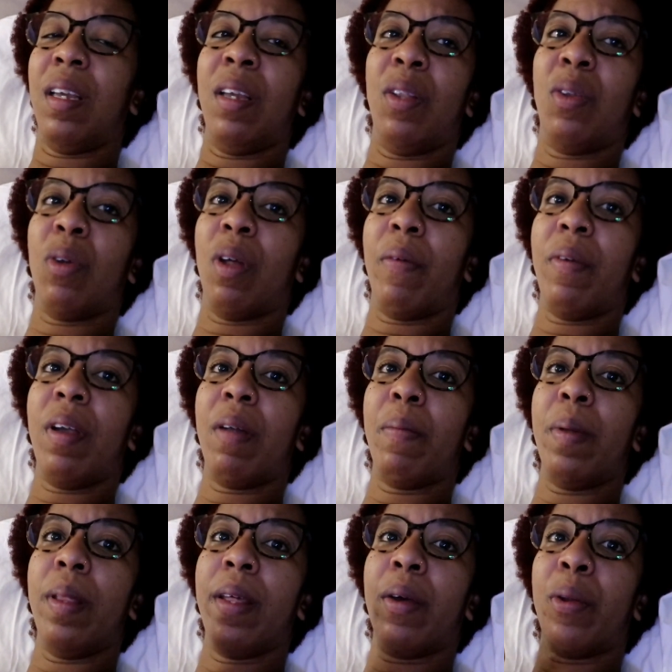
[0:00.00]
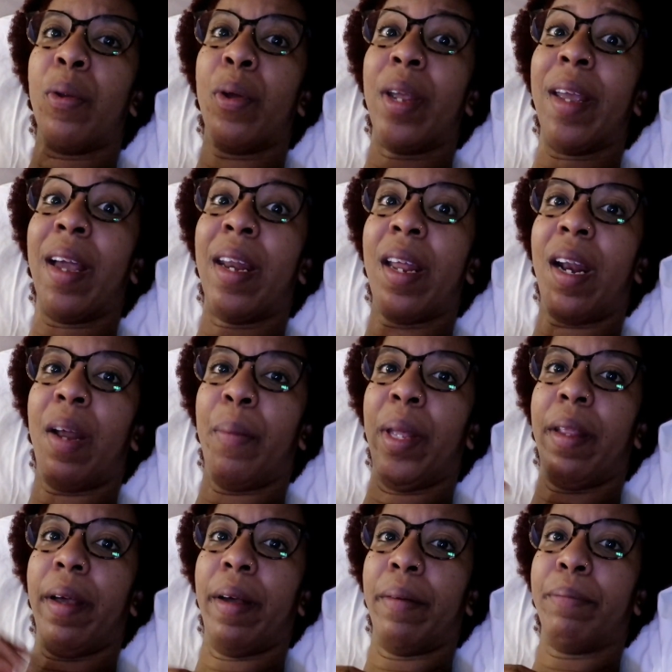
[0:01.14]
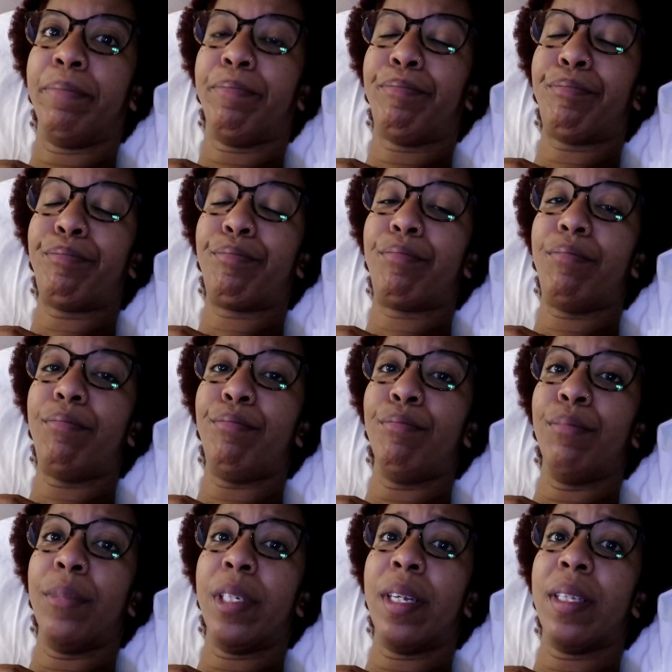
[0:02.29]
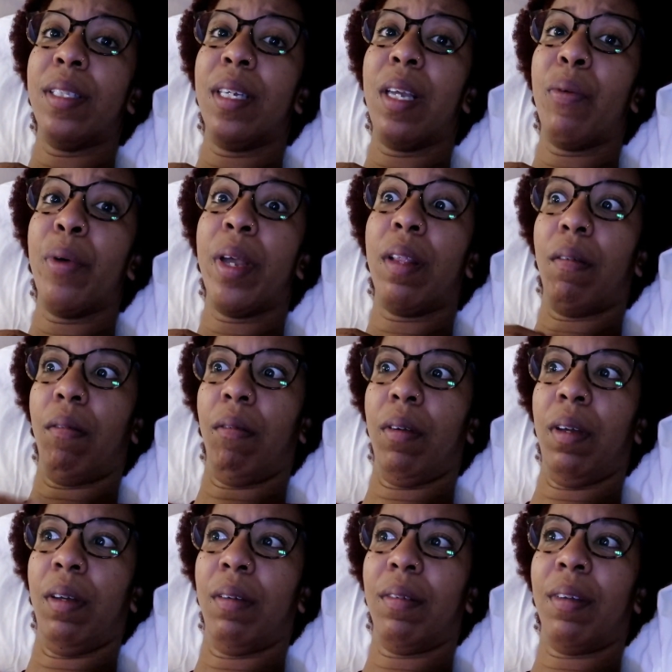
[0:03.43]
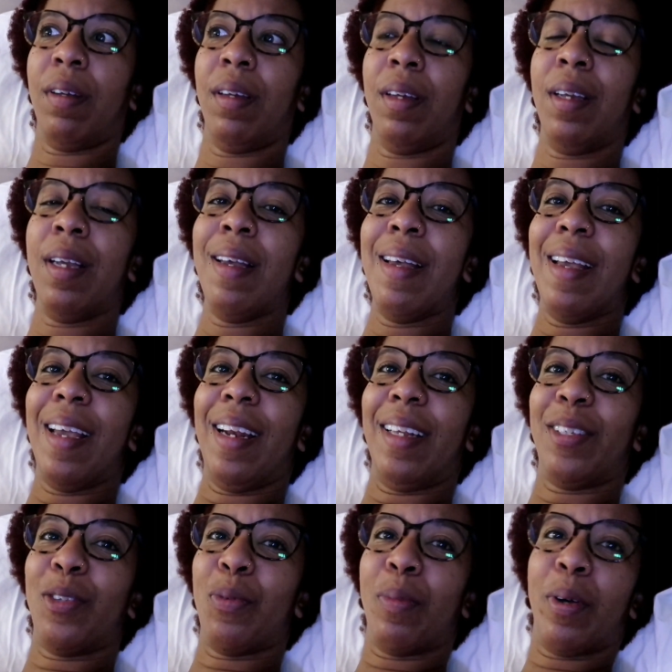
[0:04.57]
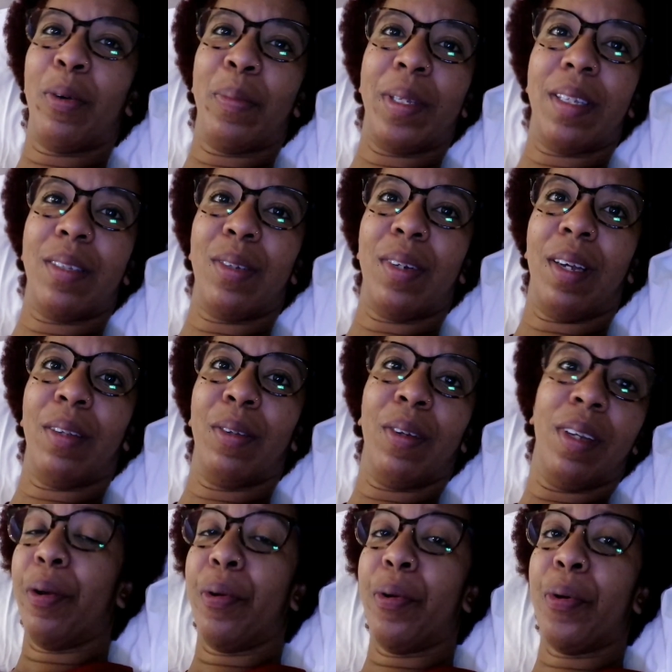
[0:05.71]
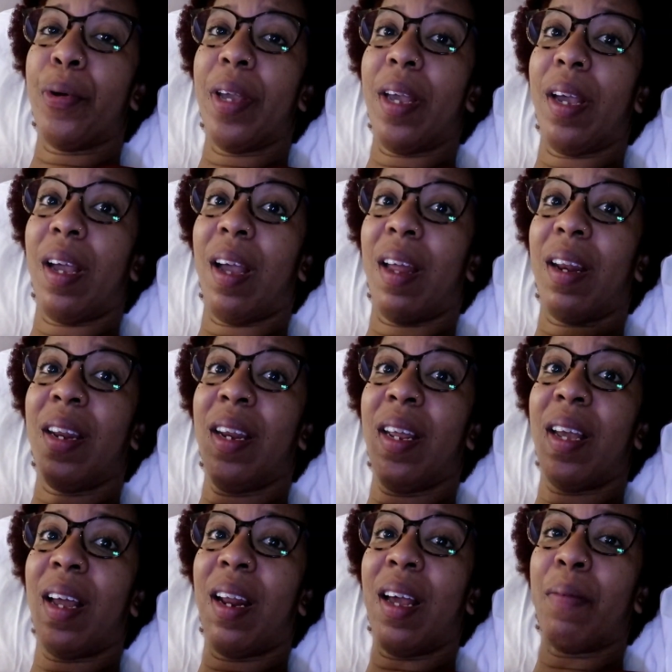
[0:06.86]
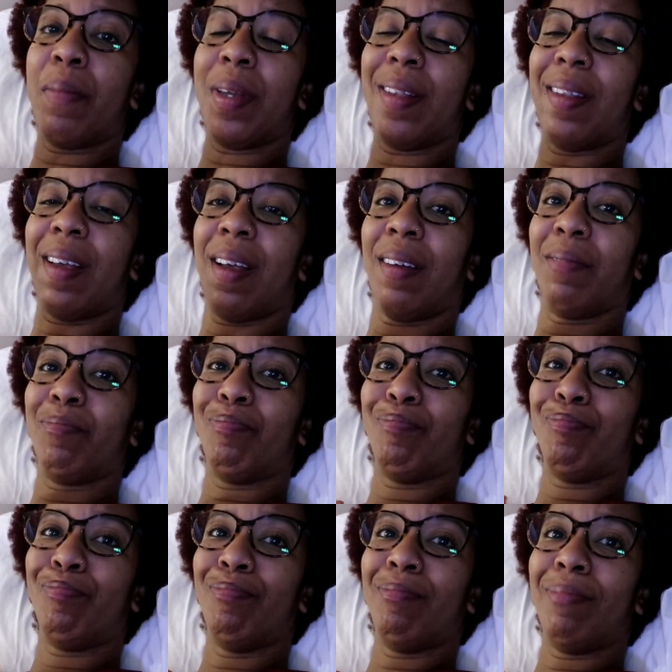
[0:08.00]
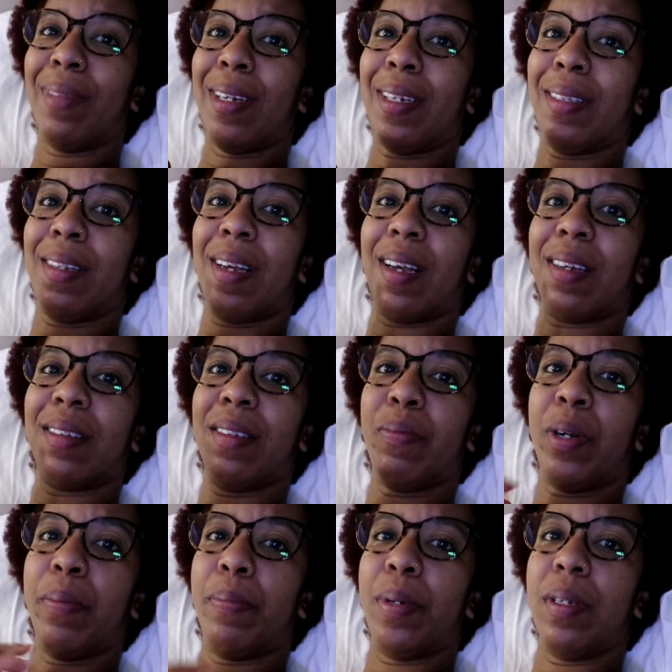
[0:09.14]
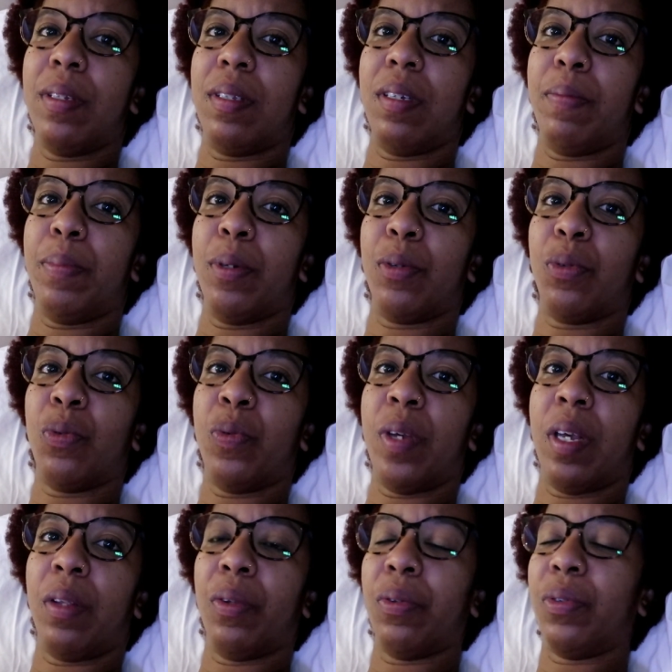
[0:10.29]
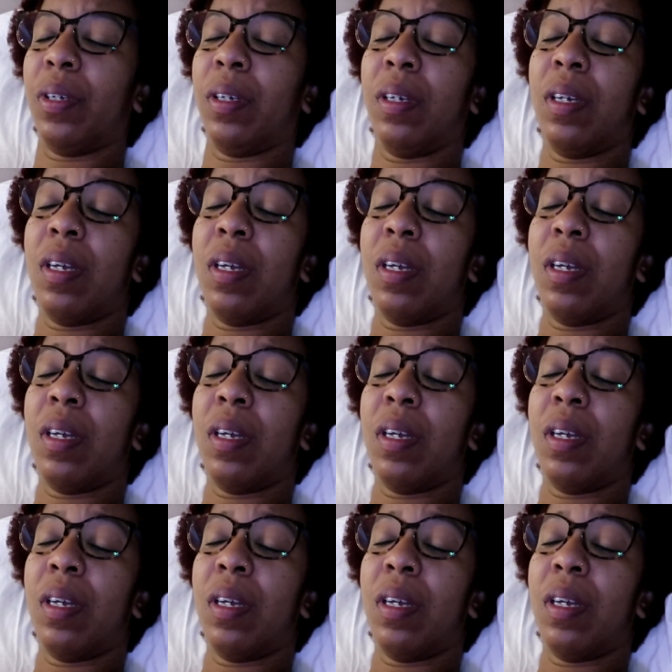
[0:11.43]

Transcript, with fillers: Y todavía el video no llega ni a la mitad. Así que voy a... ¡Ay! El estómago me está sonando. No llega ni a la mitad. Está casi por el principio subiéndose.